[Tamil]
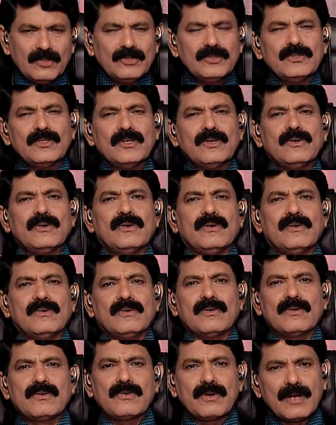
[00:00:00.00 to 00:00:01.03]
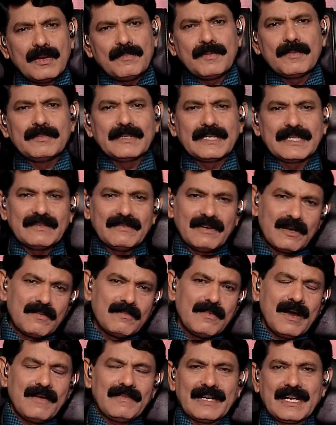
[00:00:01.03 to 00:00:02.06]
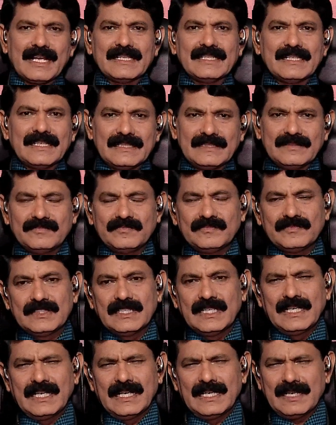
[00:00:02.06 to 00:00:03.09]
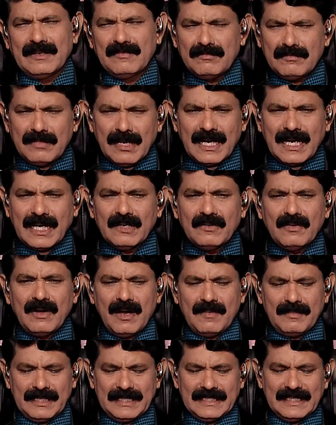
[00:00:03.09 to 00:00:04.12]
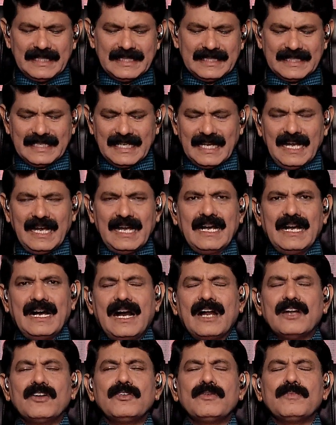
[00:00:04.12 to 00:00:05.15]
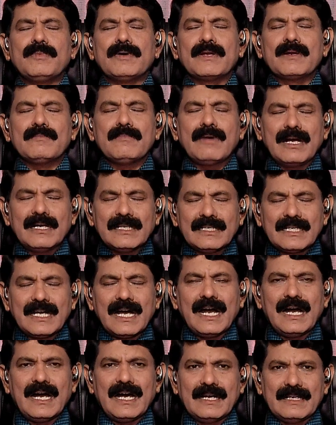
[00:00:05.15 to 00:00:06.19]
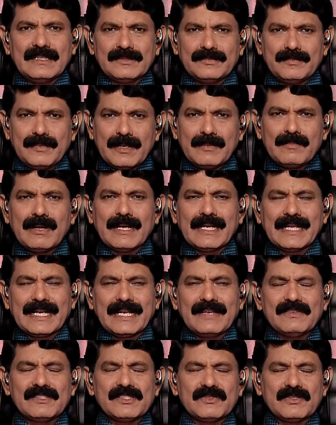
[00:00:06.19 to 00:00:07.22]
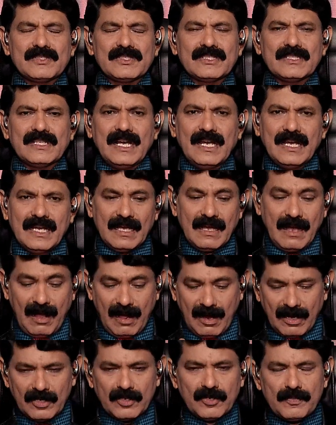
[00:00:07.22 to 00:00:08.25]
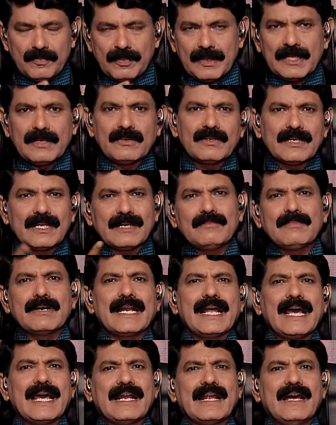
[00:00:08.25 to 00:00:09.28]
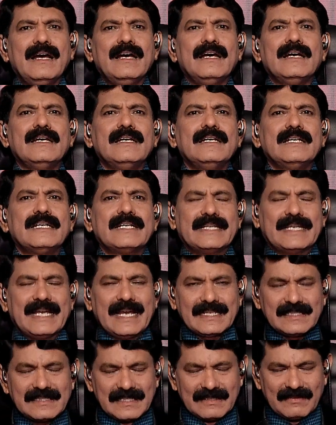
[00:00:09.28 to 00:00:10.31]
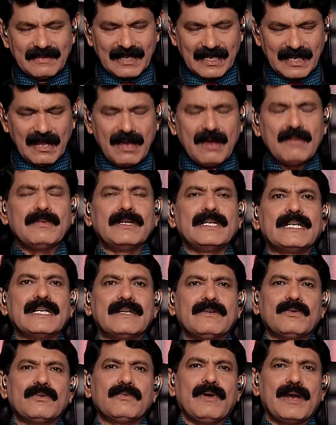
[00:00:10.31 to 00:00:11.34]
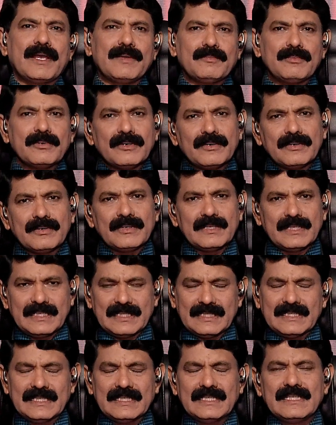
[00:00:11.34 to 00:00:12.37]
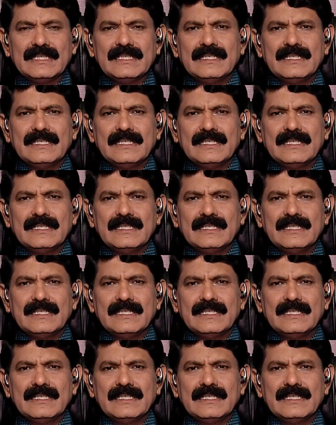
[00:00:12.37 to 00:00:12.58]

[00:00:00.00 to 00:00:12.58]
கொஞ்சம் குழப்பம் இருக்குது வருமா வராதான்னு ரொம்ப கழுவாமல் டர்ட்டியாக ஆணுறுப்பை ரொம்ப அழுக்காக ஸ்மெக்மா நிறைய வச்சு வச்சுருந்தா ஆணுறுப்புலையும் கூட ரொம்ப ரேராக கேன்சர் வரலாம் என்ற ஒரு வாய்ப்பு இருக்குது